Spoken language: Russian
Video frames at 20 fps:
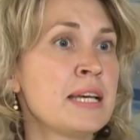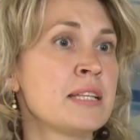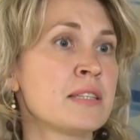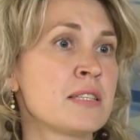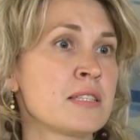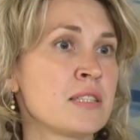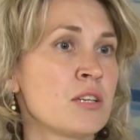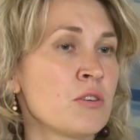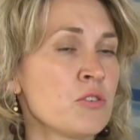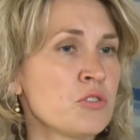
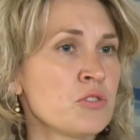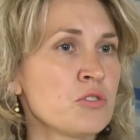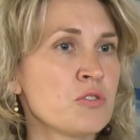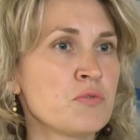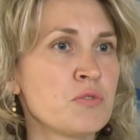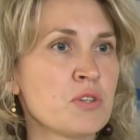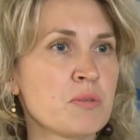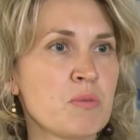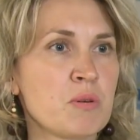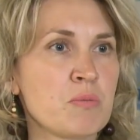На заочную
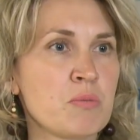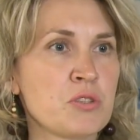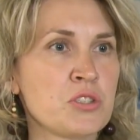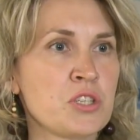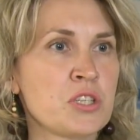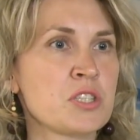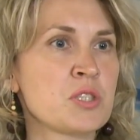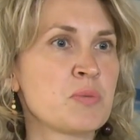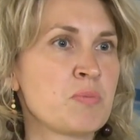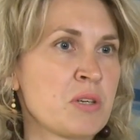форму
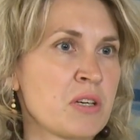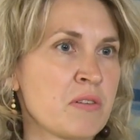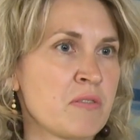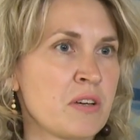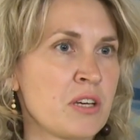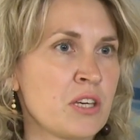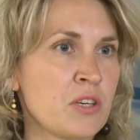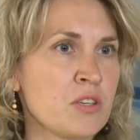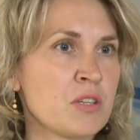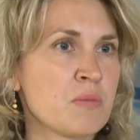обучения с 1
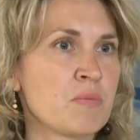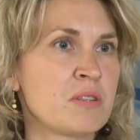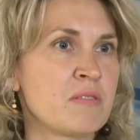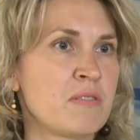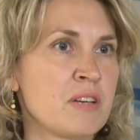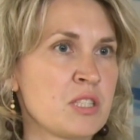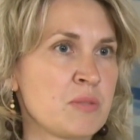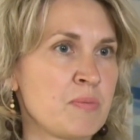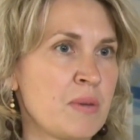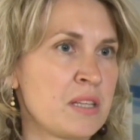июня по
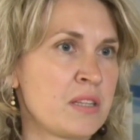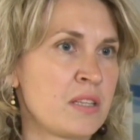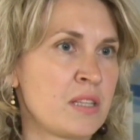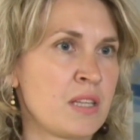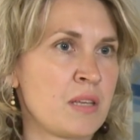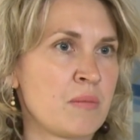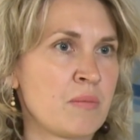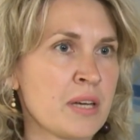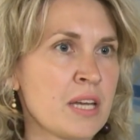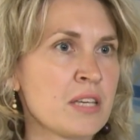25
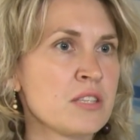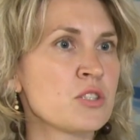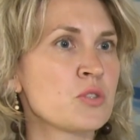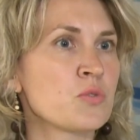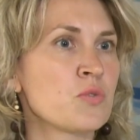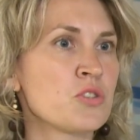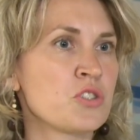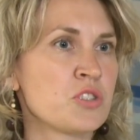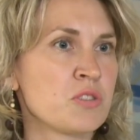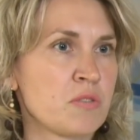ноября
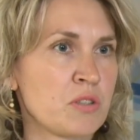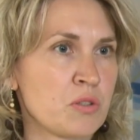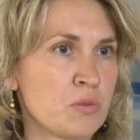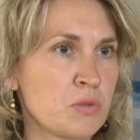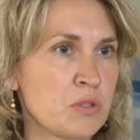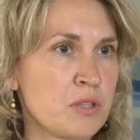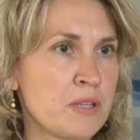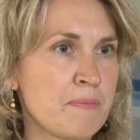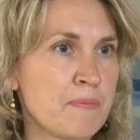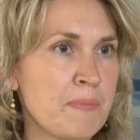текущего
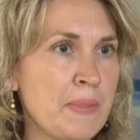года.